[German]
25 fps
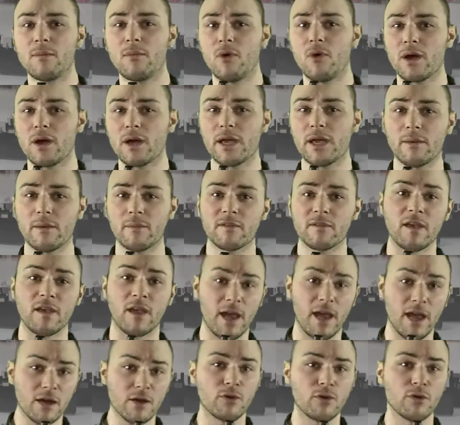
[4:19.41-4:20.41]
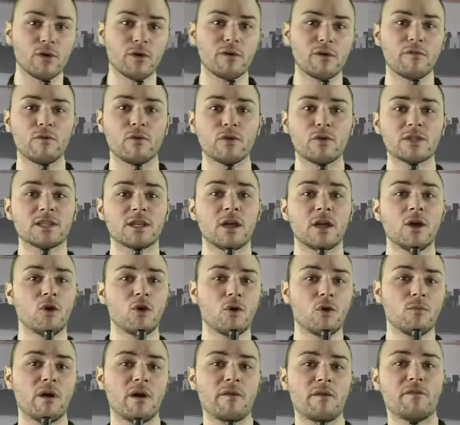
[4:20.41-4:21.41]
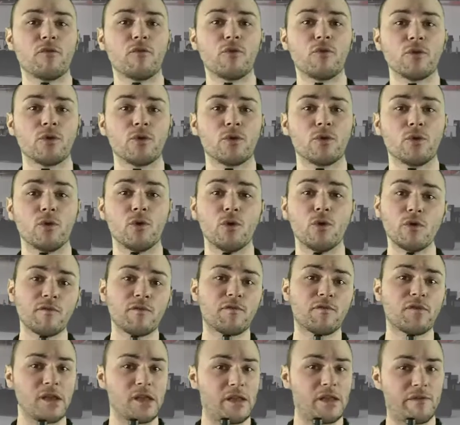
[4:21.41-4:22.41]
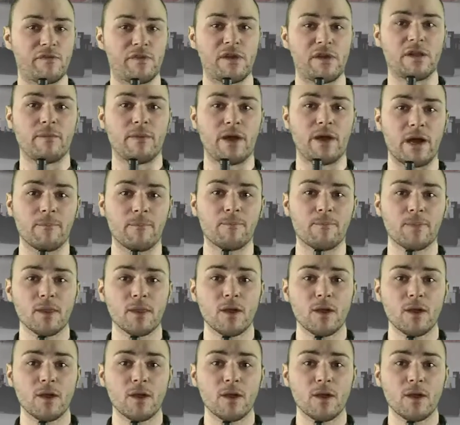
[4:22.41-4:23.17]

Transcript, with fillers: More Games, Herr Currywurst und Mafuyo und viele, viele mehr.